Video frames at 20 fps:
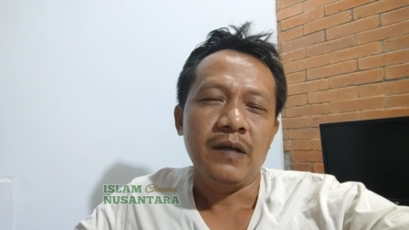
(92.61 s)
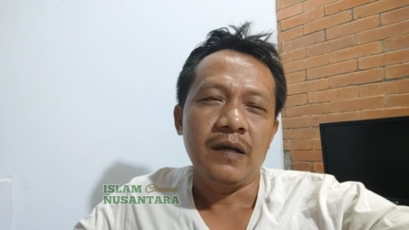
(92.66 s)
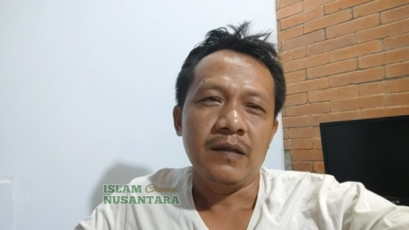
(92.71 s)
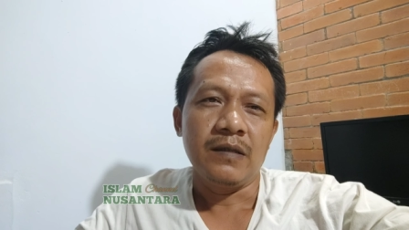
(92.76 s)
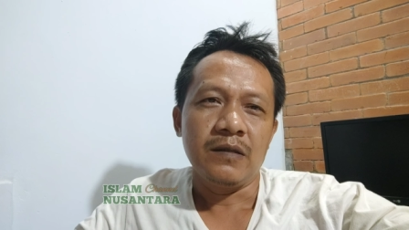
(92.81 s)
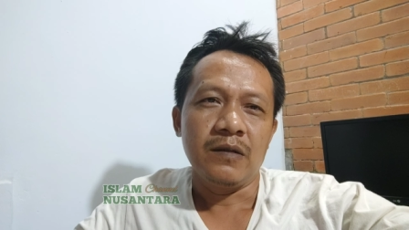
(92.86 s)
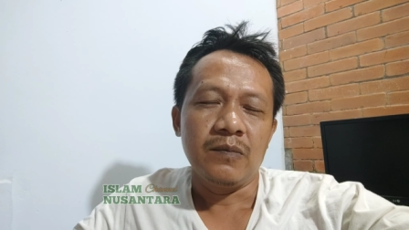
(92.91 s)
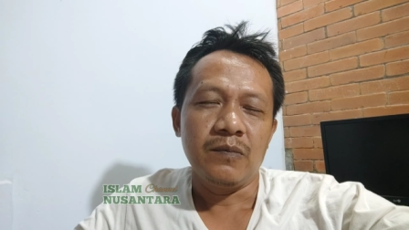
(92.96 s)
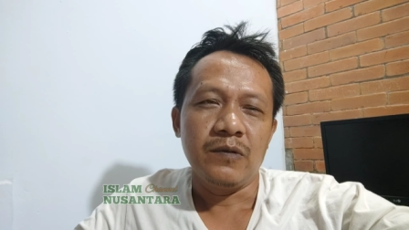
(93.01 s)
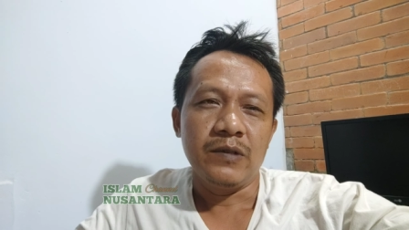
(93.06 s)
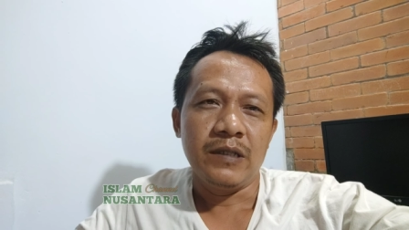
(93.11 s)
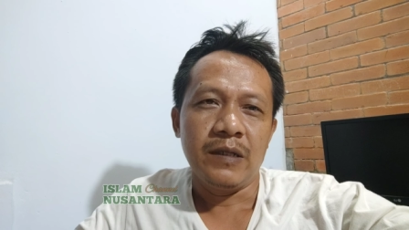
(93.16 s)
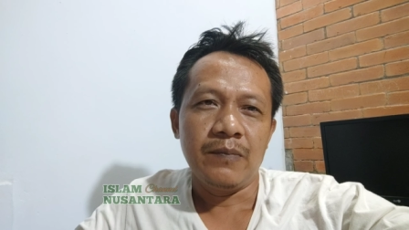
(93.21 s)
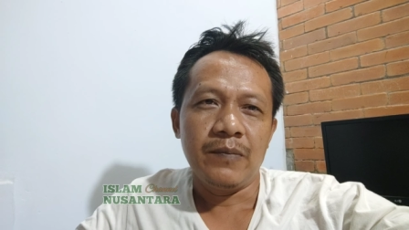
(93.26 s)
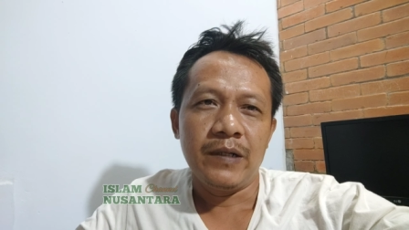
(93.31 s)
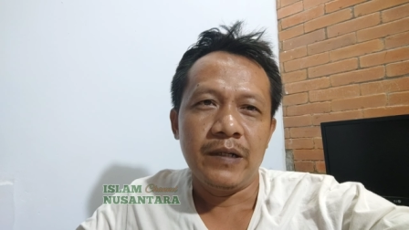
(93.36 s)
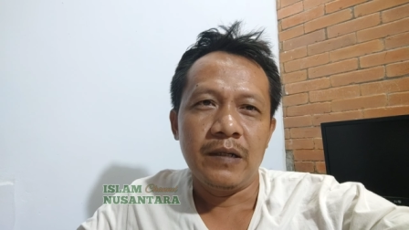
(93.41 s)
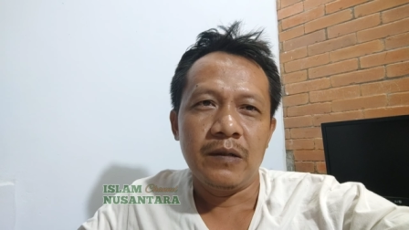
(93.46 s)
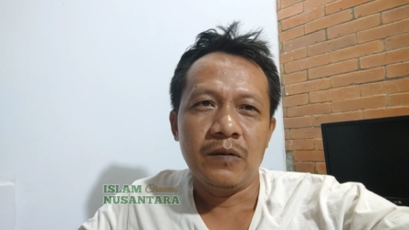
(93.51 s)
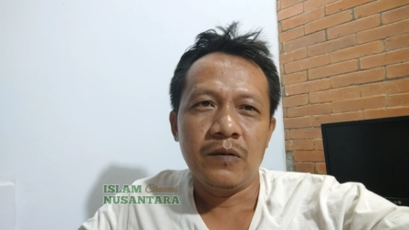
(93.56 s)
atau punya
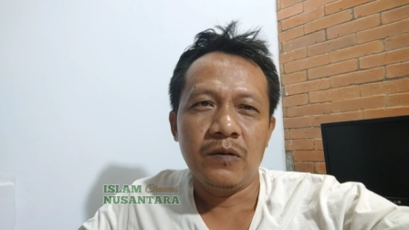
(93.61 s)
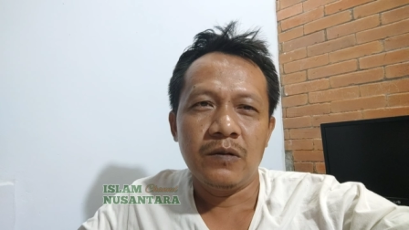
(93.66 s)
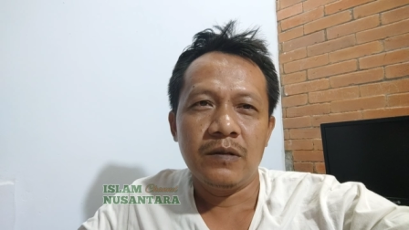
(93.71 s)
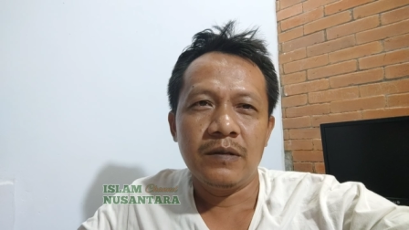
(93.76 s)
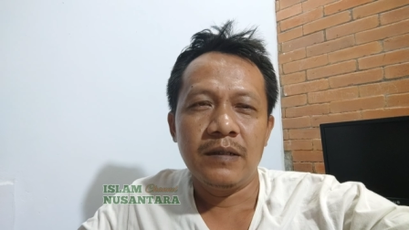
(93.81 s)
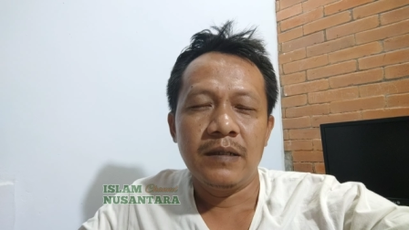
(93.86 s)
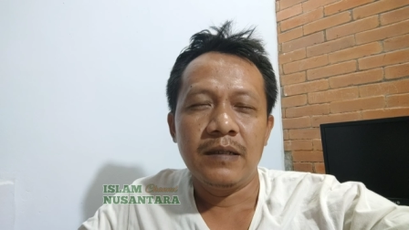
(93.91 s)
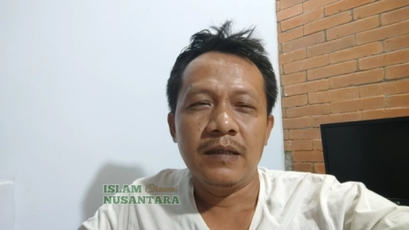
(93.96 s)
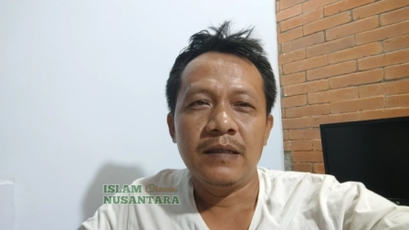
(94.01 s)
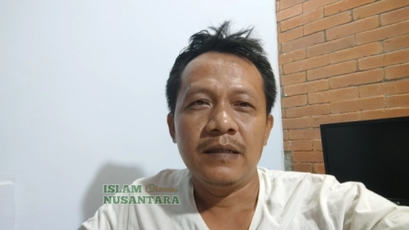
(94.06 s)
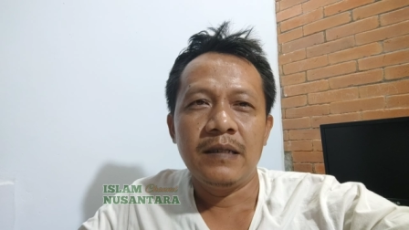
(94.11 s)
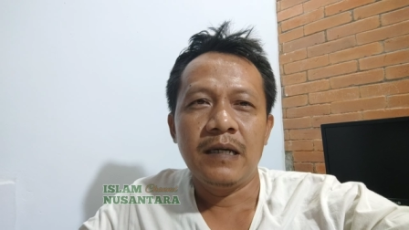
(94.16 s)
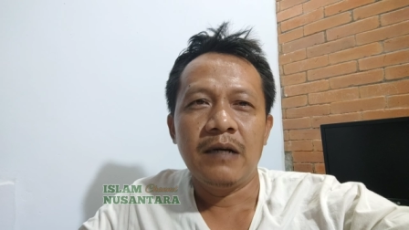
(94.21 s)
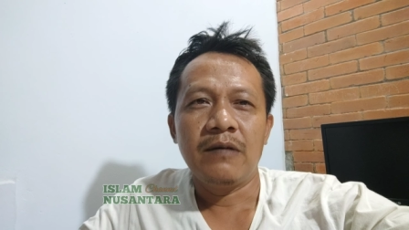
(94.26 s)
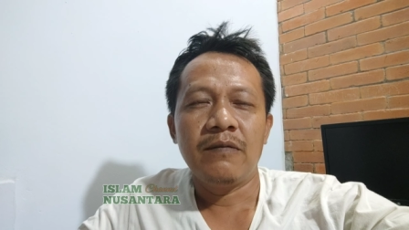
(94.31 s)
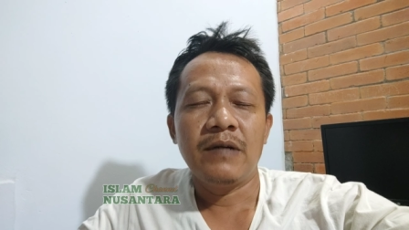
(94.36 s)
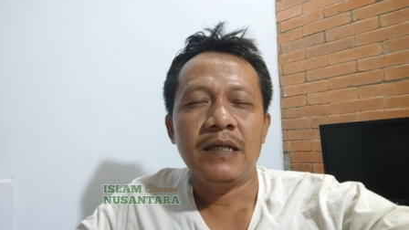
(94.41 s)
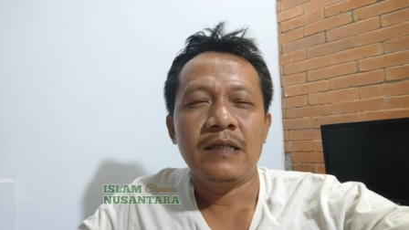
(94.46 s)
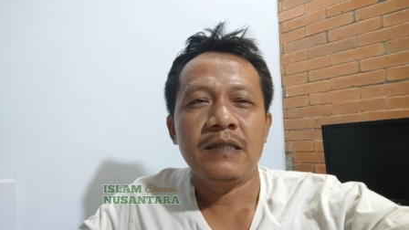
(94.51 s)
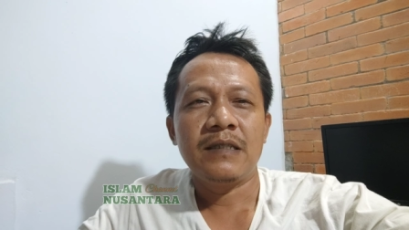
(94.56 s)
pengikut
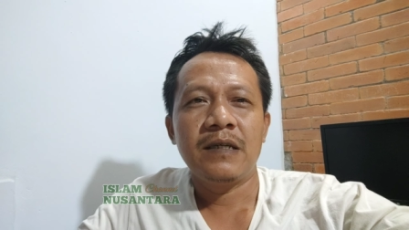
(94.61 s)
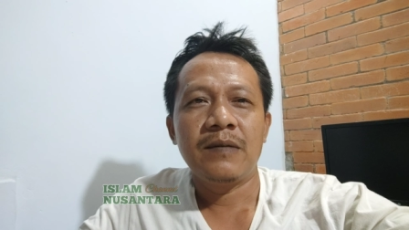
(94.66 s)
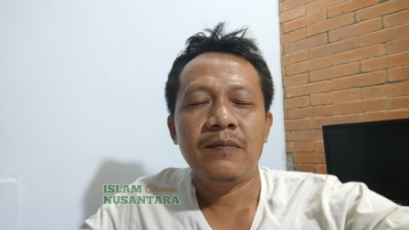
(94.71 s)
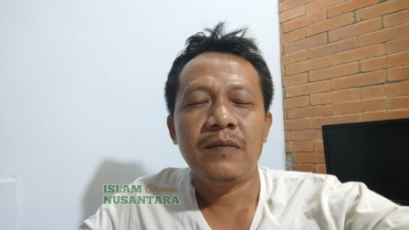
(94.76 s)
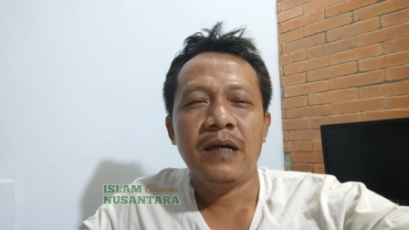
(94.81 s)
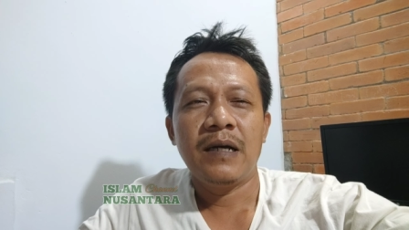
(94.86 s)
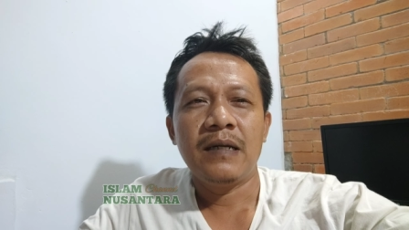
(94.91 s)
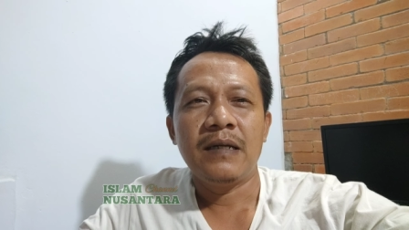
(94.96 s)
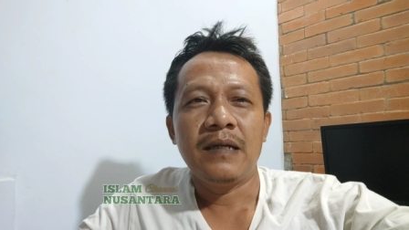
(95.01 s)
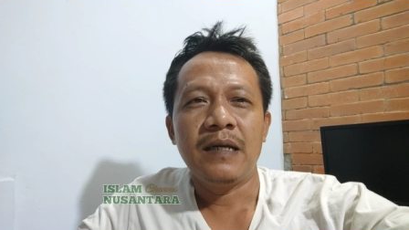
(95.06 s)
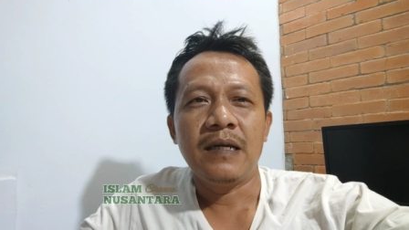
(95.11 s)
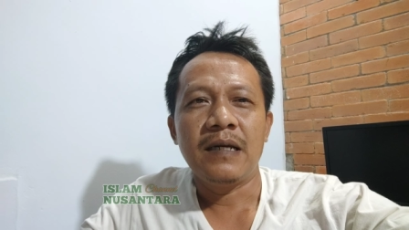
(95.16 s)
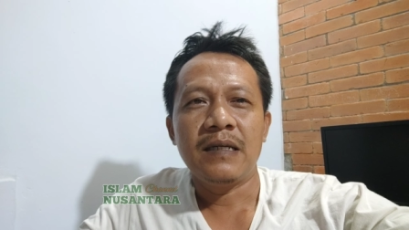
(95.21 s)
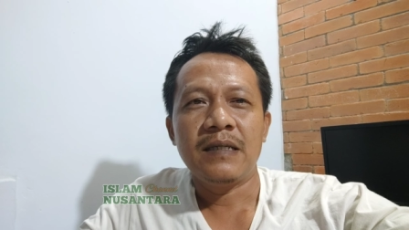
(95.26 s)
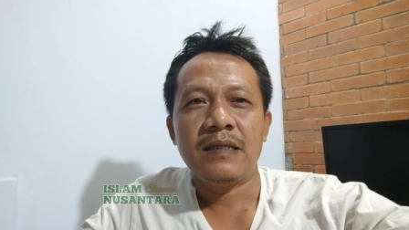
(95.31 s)
yang wajib Anda